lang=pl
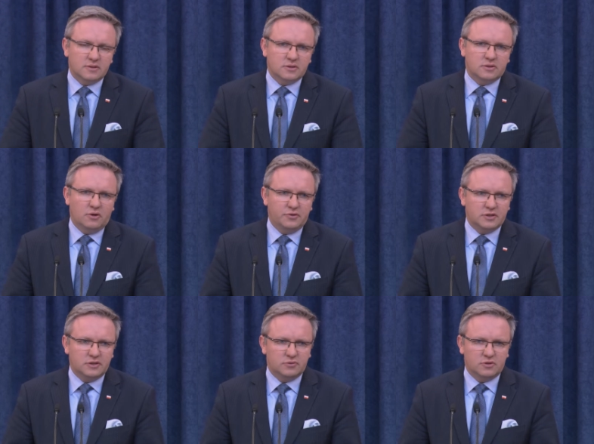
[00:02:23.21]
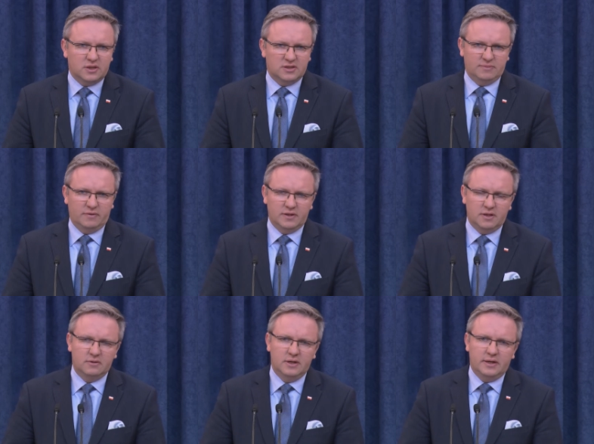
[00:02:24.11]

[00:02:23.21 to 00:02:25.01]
zgodnie z tym, co także zapowiadał,